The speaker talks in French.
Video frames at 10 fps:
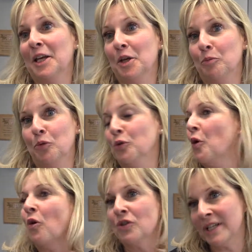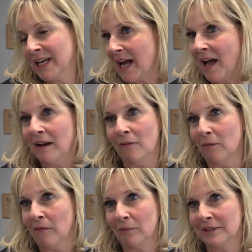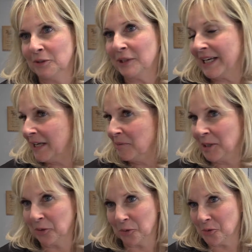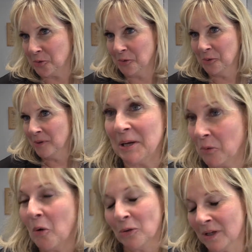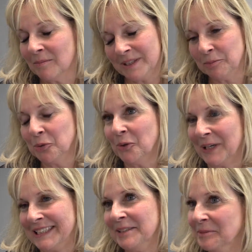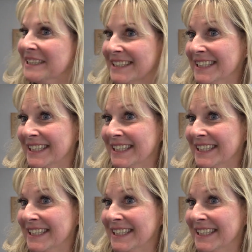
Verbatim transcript: Et puis non, en général, on est très bien reçu, mais on rentre un petit peu dans l'intimité